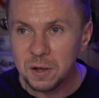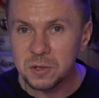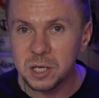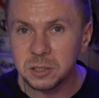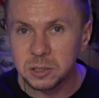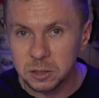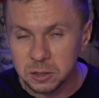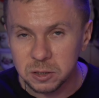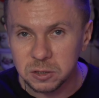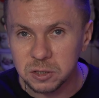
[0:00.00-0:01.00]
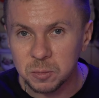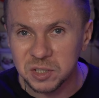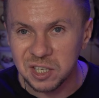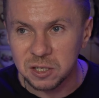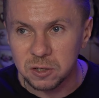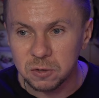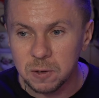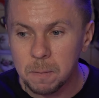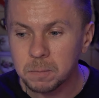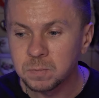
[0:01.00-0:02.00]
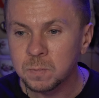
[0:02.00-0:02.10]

я сделал это самозанятого.